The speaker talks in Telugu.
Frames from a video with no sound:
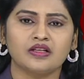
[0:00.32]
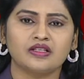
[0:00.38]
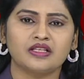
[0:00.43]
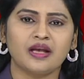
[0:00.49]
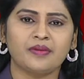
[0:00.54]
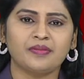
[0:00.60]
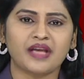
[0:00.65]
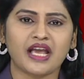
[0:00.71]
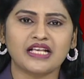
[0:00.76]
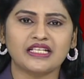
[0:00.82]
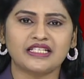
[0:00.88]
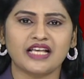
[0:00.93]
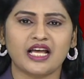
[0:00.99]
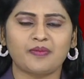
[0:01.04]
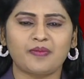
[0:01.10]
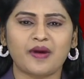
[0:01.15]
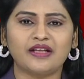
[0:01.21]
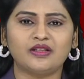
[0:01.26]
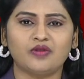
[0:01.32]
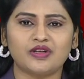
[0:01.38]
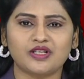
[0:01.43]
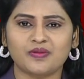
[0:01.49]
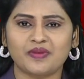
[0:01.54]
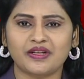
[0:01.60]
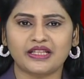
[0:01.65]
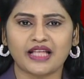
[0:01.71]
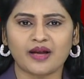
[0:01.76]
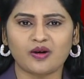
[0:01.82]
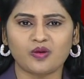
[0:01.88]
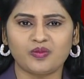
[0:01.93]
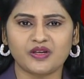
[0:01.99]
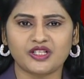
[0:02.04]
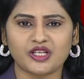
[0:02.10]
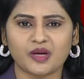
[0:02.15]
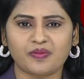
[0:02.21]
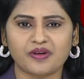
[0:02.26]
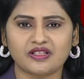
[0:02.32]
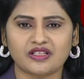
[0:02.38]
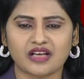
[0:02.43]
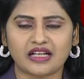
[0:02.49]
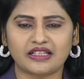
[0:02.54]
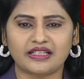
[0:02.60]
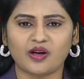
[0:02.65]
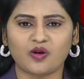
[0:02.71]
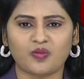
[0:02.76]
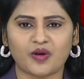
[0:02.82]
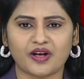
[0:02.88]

సీఎం కేసీఆర్ పై ధ్వజమెత్తారు బీజేపీ జాతీయ